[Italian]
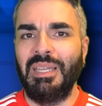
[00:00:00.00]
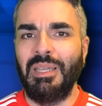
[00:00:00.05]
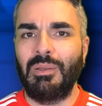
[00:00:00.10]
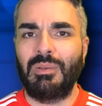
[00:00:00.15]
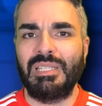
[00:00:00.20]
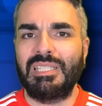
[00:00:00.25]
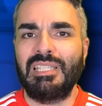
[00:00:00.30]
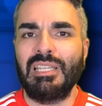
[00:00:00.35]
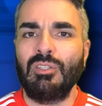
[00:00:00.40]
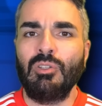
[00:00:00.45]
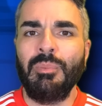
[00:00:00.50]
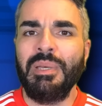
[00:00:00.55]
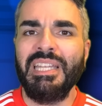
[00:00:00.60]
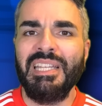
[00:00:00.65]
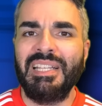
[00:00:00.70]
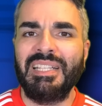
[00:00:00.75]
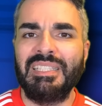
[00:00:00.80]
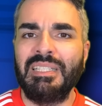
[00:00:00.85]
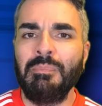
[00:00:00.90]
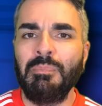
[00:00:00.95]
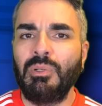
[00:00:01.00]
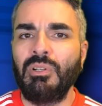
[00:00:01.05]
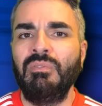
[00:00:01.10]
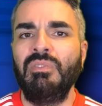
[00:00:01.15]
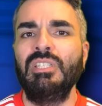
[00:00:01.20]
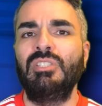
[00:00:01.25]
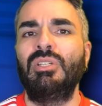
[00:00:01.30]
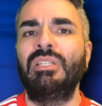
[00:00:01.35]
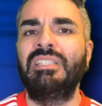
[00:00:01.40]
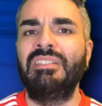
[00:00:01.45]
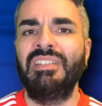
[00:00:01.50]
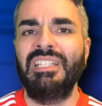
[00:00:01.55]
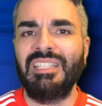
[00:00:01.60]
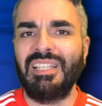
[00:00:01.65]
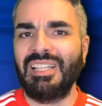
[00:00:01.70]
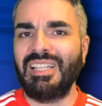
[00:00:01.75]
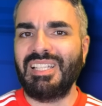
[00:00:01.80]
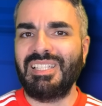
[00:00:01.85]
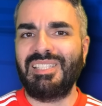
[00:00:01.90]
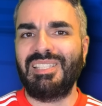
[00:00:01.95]
Questa domenica d'improvviso è
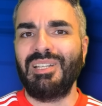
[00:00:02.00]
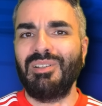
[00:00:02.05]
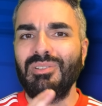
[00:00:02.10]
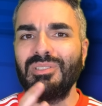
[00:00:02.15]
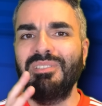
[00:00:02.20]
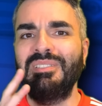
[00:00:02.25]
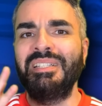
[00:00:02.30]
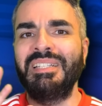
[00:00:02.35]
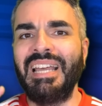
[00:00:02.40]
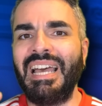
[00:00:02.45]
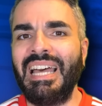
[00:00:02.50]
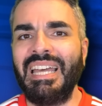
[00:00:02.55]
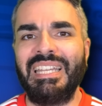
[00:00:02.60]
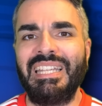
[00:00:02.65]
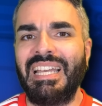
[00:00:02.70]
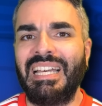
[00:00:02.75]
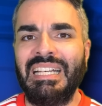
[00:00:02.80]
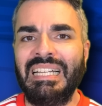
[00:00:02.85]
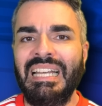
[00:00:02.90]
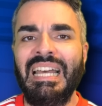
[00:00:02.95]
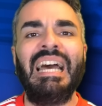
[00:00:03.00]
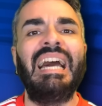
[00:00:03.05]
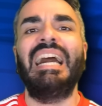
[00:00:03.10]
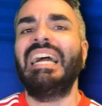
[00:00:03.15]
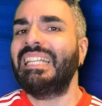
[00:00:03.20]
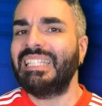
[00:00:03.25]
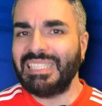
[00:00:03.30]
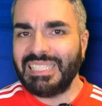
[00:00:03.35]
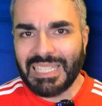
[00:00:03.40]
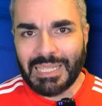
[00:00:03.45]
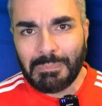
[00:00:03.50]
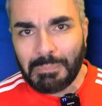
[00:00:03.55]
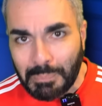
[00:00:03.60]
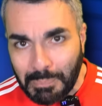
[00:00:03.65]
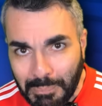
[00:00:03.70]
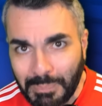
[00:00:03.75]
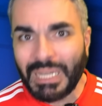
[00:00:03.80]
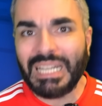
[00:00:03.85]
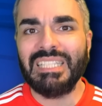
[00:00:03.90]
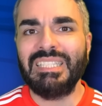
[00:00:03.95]
diventata straordinaria.
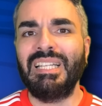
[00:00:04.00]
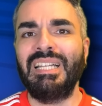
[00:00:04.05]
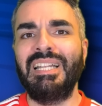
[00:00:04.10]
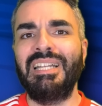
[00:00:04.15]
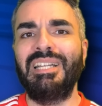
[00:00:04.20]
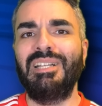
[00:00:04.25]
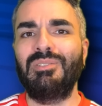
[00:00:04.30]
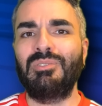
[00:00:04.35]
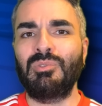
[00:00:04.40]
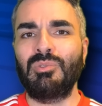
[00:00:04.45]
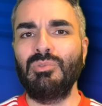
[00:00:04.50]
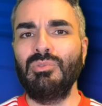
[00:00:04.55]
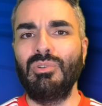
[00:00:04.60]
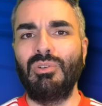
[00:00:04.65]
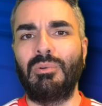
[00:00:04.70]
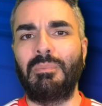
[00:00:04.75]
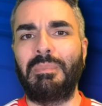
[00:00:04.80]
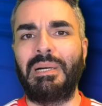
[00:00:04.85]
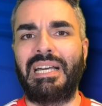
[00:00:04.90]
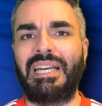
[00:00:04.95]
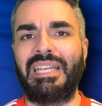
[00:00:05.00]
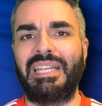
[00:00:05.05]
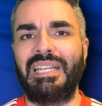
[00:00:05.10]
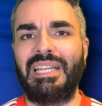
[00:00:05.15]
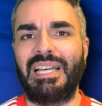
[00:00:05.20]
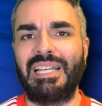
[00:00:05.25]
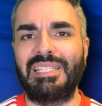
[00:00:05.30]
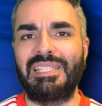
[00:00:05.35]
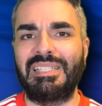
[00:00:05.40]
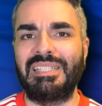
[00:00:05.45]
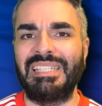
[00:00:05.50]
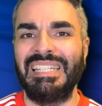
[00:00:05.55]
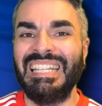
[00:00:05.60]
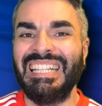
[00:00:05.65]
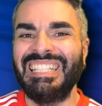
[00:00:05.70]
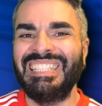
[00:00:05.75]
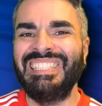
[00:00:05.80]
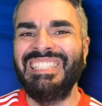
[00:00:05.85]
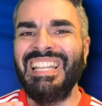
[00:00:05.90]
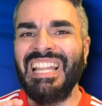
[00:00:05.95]
Acchiappatela nel culo, Bagarinazzi.
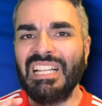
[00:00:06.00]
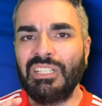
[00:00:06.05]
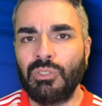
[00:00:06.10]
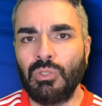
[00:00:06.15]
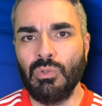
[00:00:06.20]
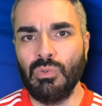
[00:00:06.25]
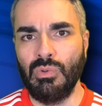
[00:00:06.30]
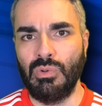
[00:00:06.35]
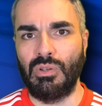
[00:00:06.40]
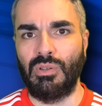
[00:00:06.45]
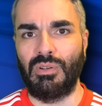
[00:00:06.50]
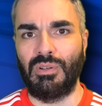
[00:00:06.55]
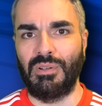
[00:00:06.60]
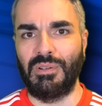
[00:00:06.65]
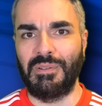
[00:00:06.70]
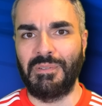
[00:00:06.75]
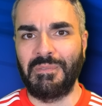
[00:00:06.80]
Nel culo!